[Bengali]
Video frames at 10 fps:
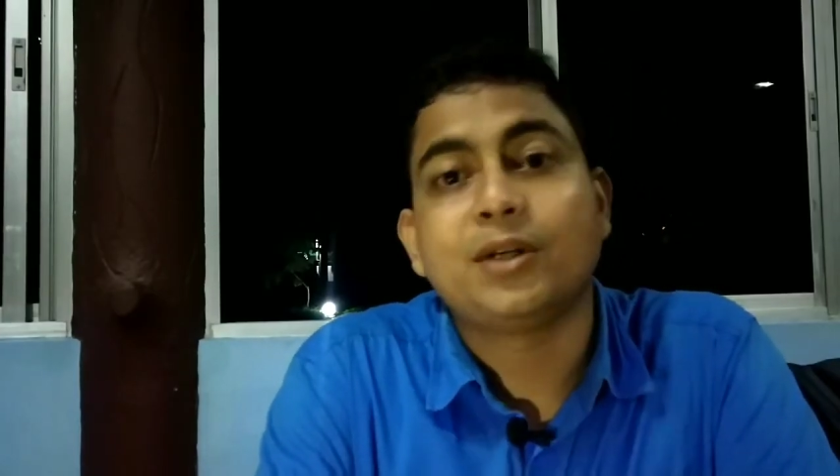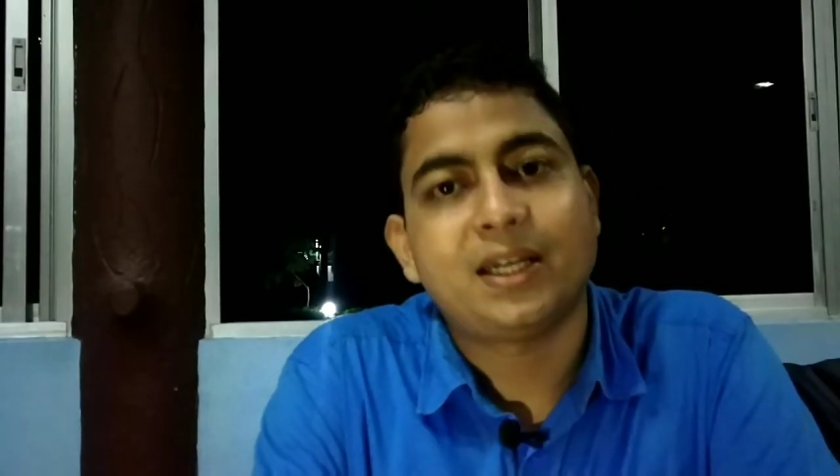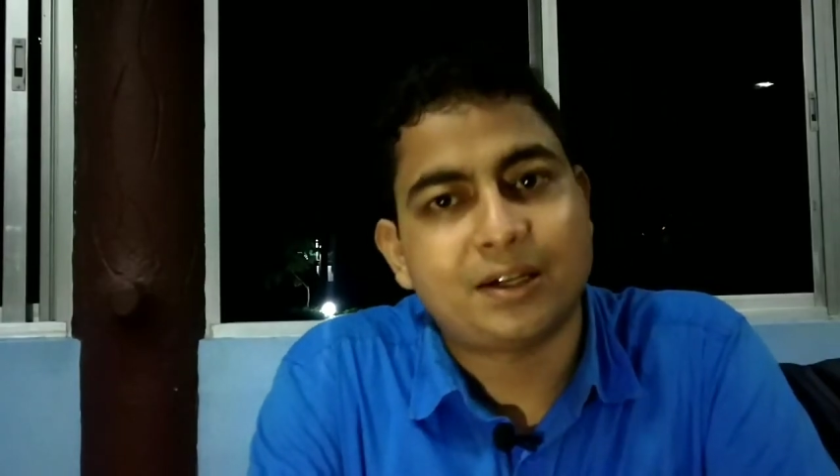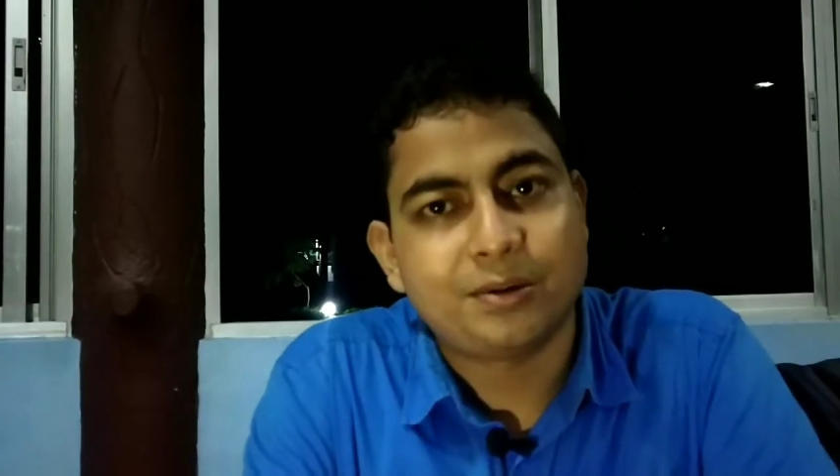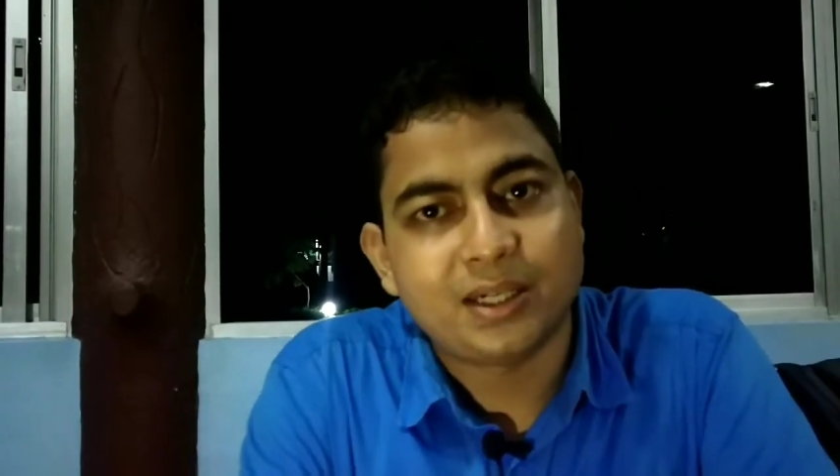এবং
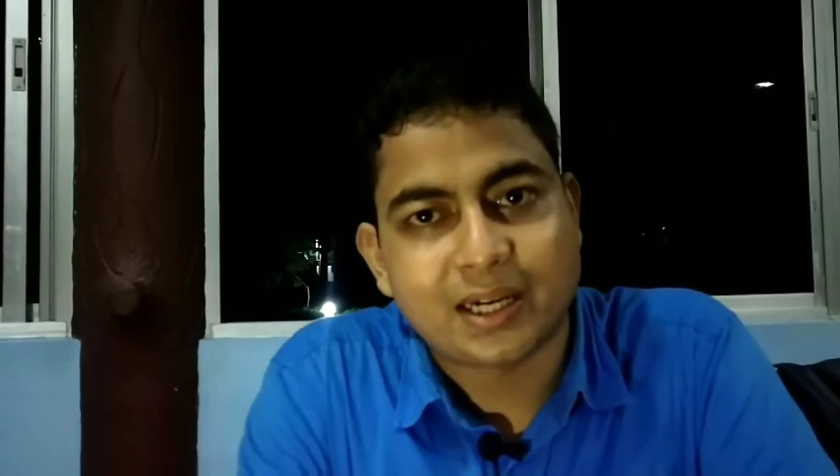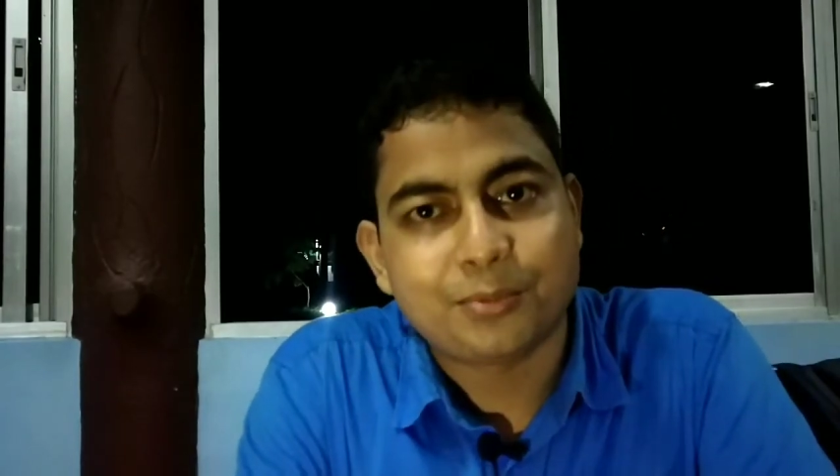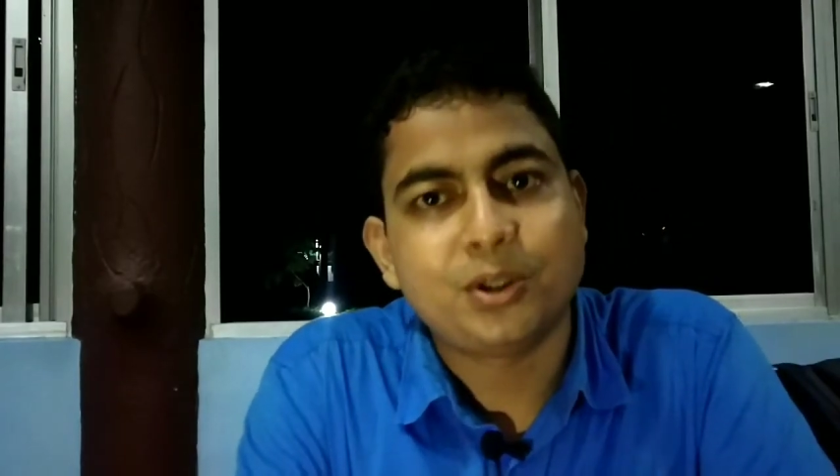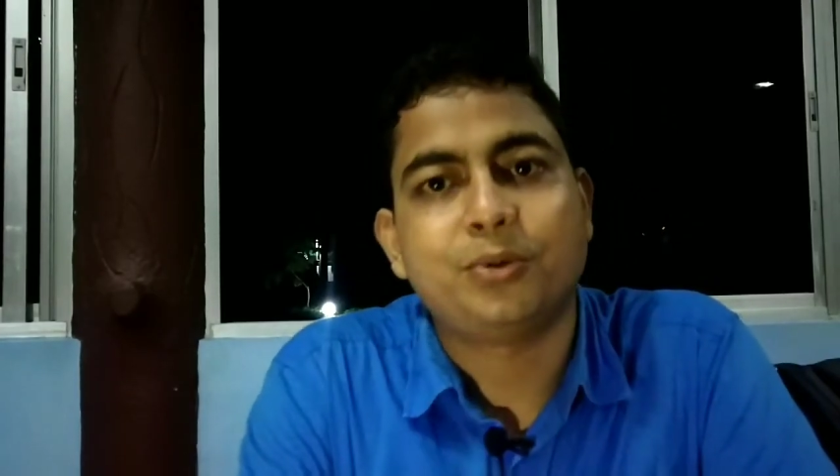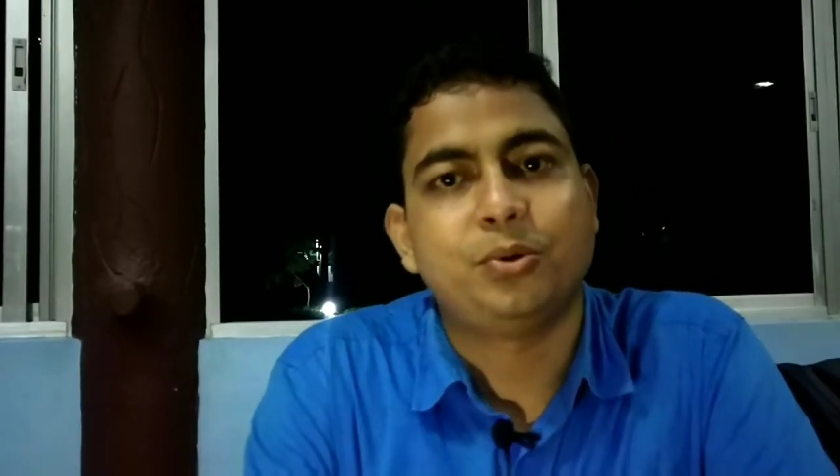এই কারণে
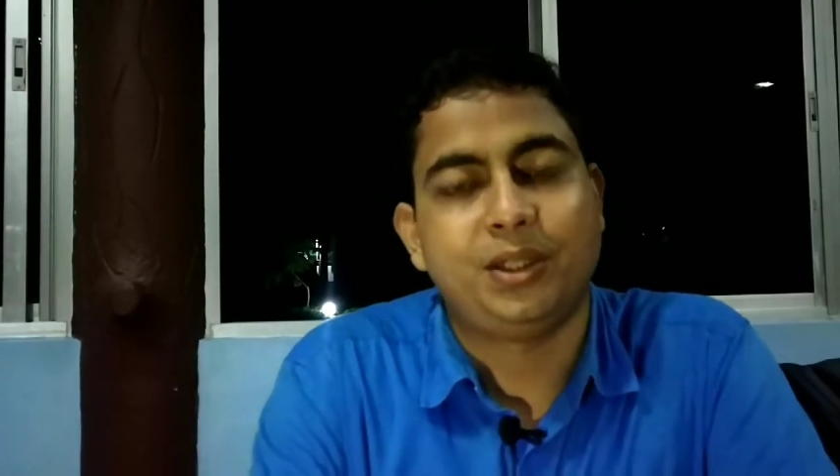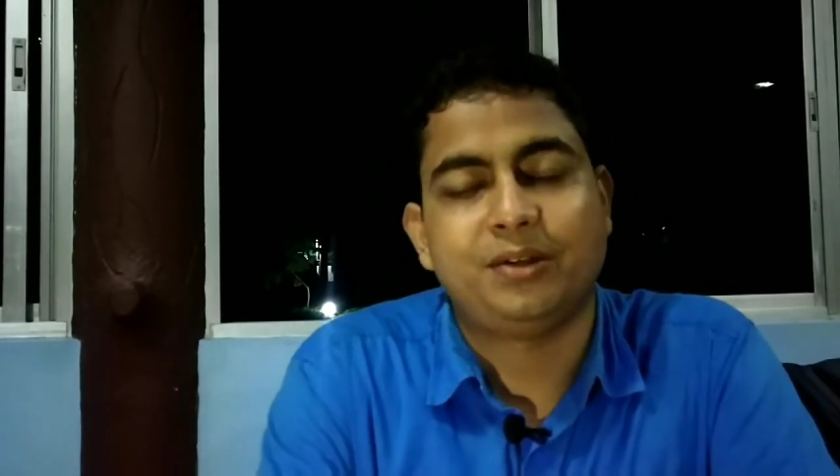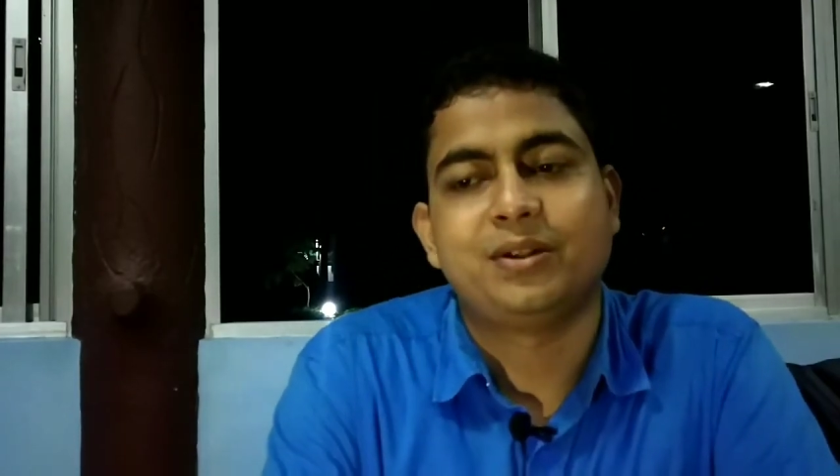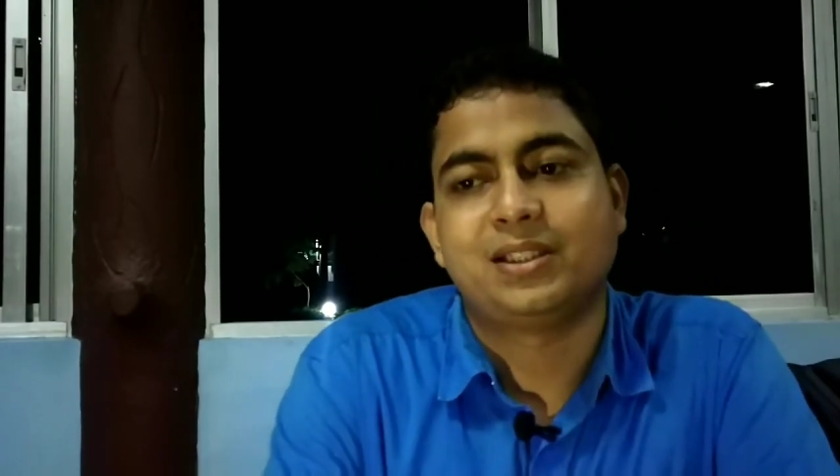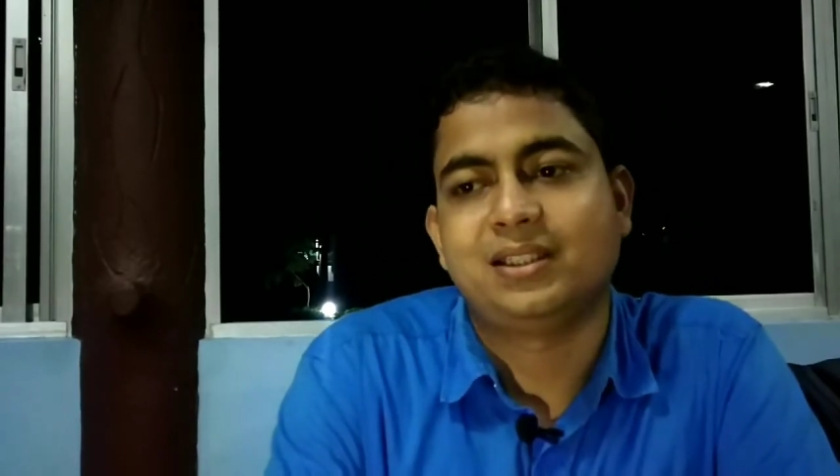ট্যাবুটাও
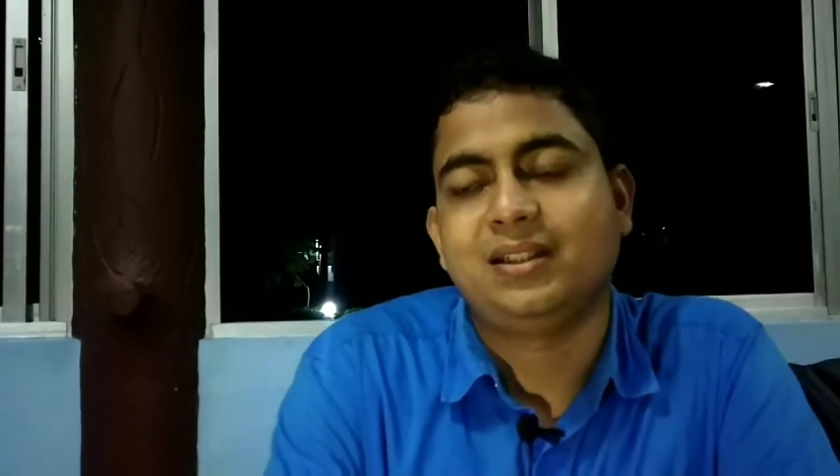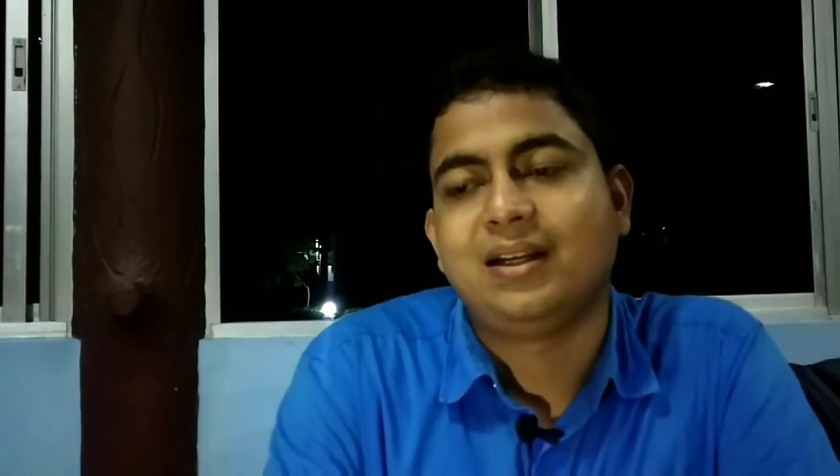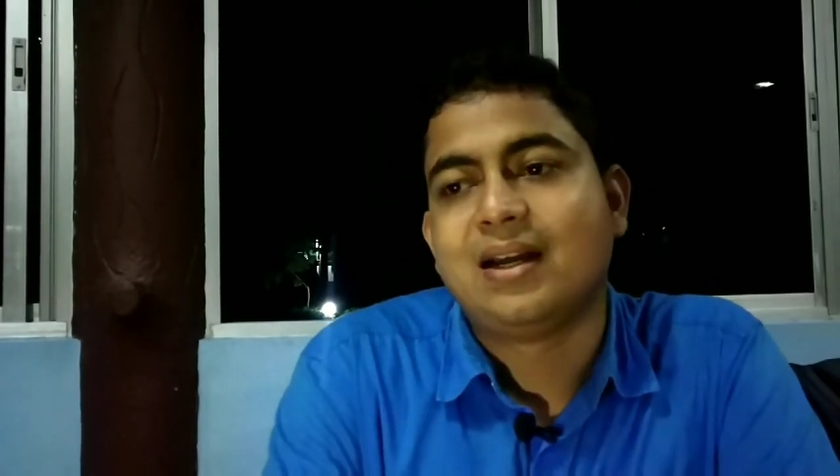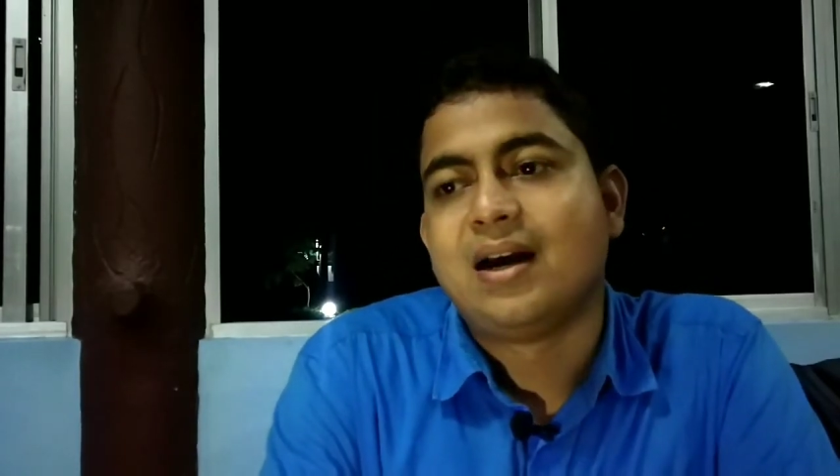তৈরি হয়েছে